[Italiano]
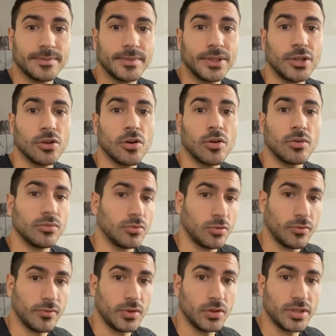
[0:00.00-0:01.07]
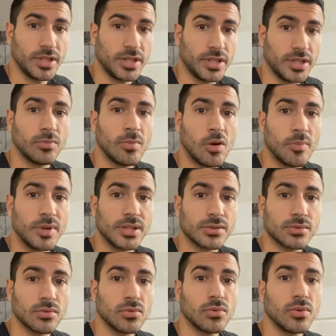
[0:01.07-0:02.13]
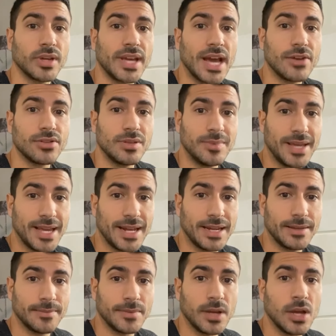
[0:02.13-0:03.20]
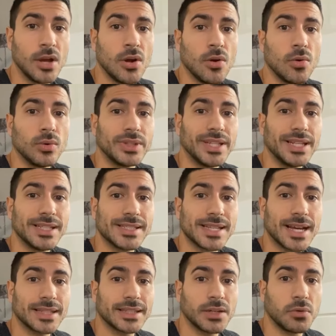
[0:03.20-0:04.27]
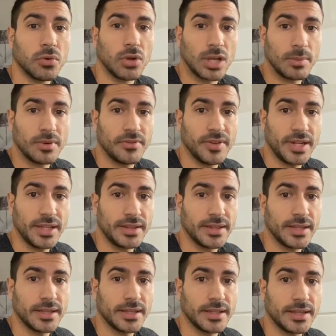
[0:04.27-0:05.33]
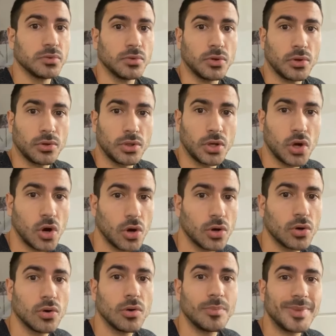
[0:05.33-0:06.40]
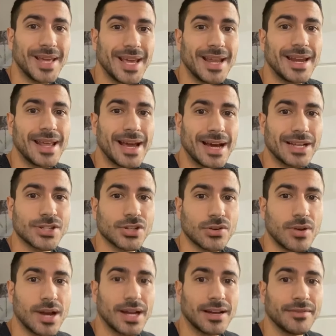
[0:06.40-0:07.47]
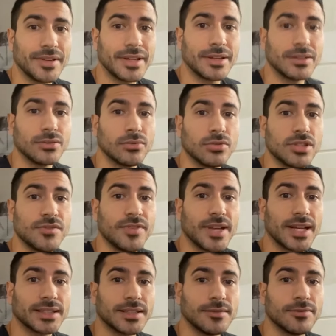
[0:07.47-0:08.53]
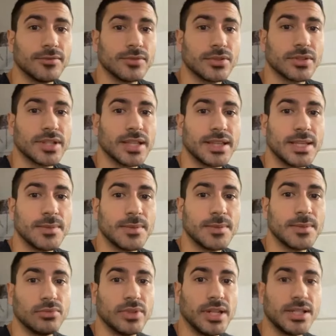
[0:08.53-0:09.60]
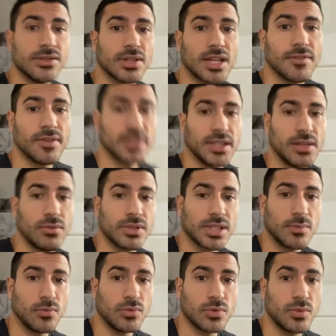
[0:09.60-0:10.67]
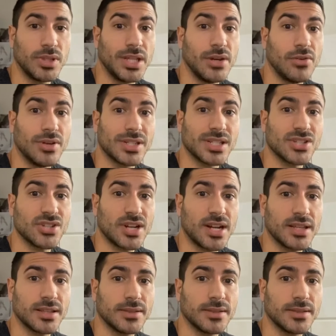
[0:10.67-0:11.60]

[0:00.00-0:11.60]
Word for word: Io non ve l'ho detto ma ho messo un cucchiaio di miele Utilizzate quello che preferite, zucchero di cocco, miele, acero, agave, dolcificate in funzione del tipo di utilizzo che fate di questa mousse, quindi non esagerate.